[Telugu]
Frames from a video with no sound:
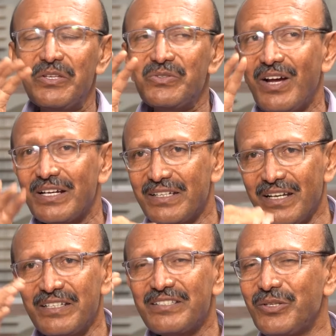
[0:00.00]
సో
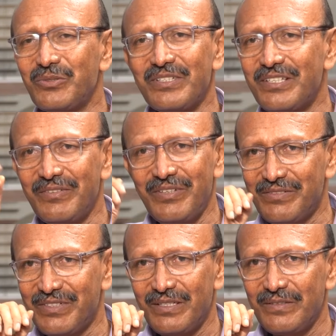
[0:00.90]
అట్లాంటి చదువులు చదివిన
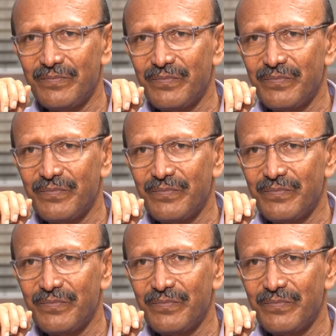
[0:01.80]
వాళ్ళు